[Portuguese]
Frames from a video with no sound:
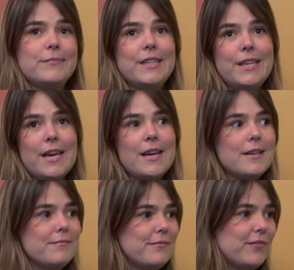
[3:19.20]
que
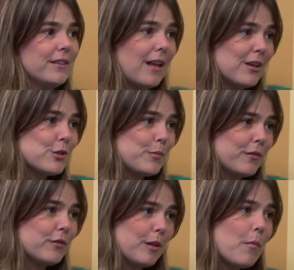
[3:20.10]
é fantástico
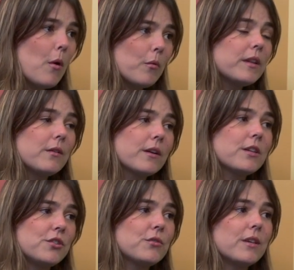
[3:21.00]
para futebol. Então eu
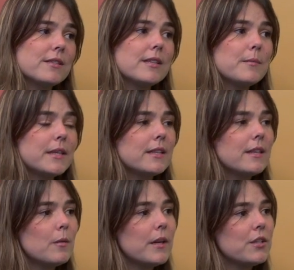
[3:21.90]
acredito que essa demanda
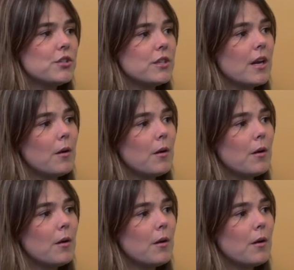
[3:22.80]
realmente